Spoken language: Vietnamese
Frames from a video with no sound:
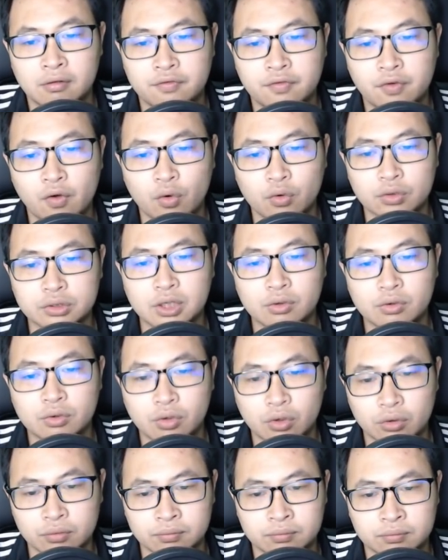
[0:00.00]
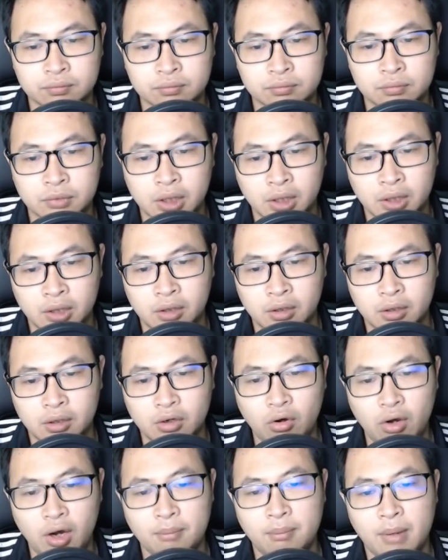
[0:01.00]
Phù Diêu Cung.
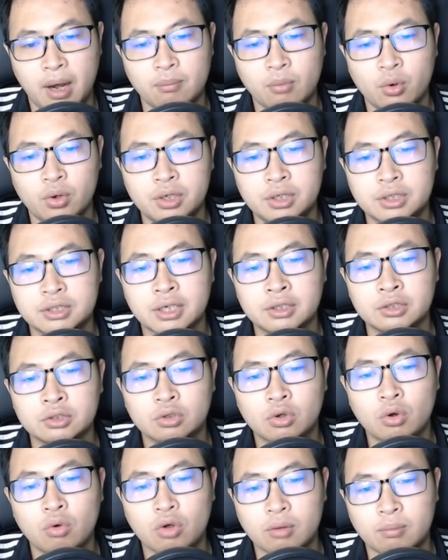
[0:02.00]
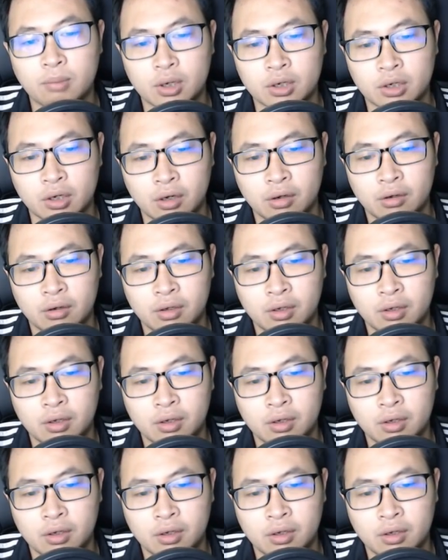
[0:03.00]
Đó là bảo bối trấn cung của bọn họ,